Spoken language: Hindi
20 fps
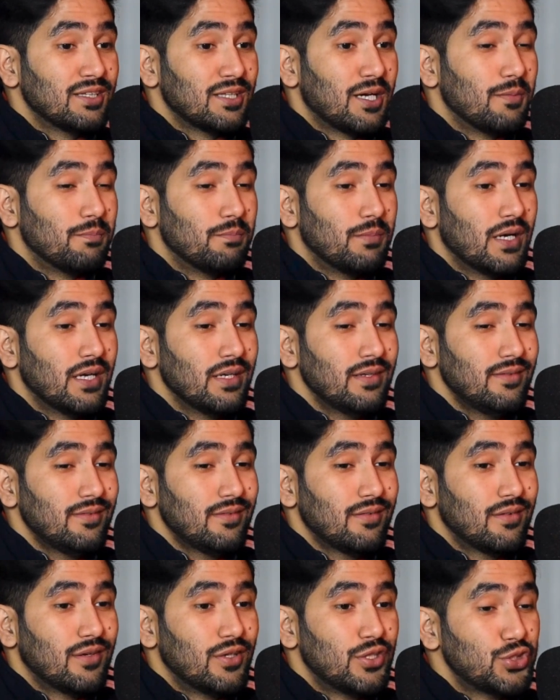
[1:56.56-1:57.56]
का तापमान
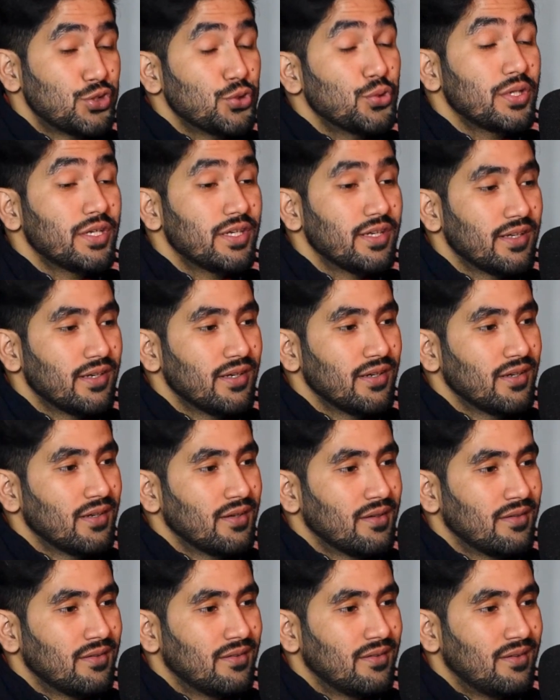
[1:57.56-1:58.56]
शून्य डिग्री
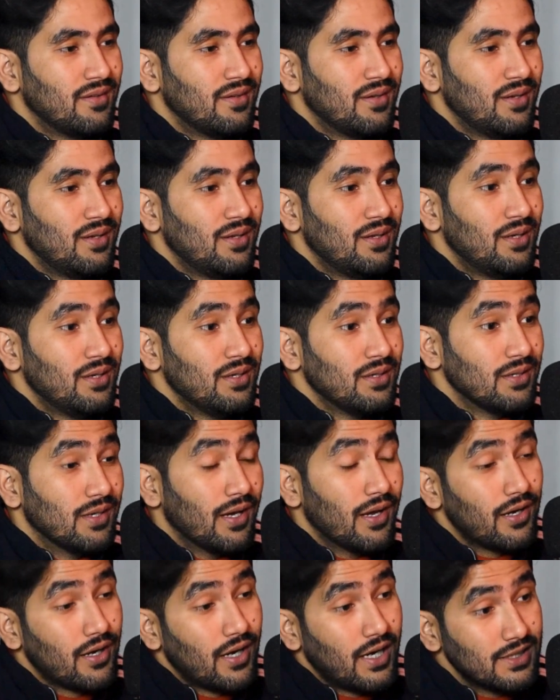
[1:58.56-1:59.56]
है
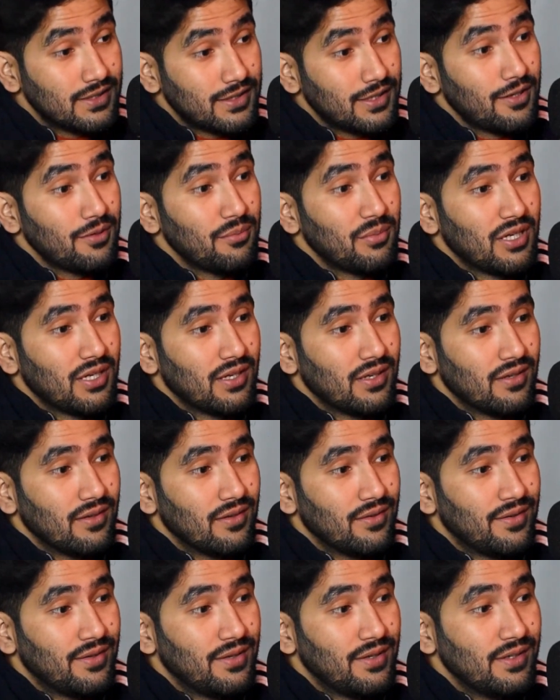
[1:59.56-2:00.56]
घर खतरे में है
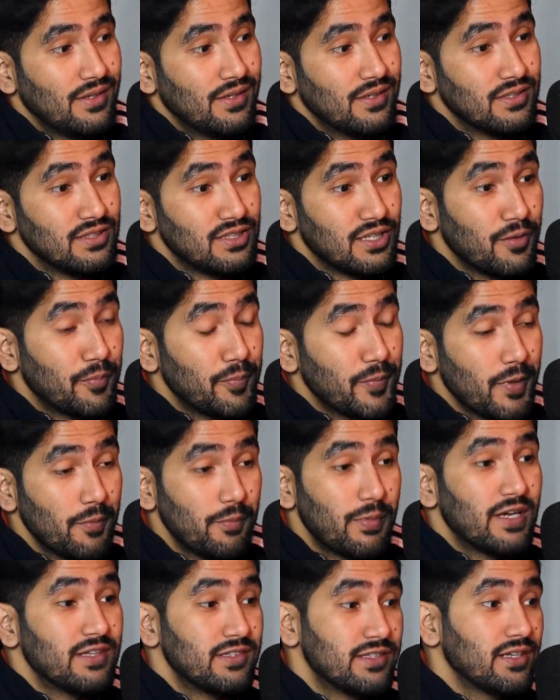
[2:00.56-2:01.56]
जेब में
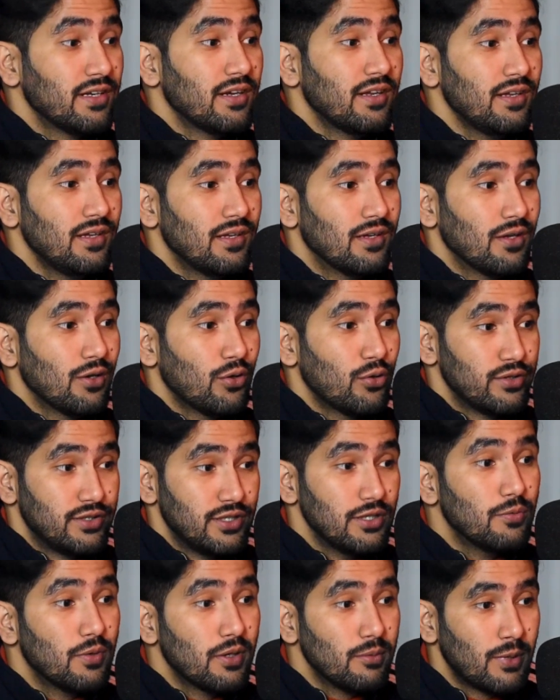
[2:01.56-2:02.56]
पैसे नहीं है और
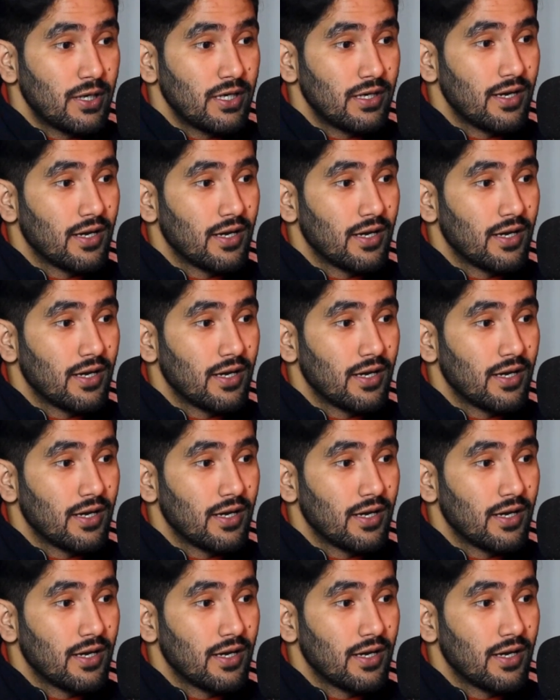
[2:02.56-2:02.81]
जीवन भर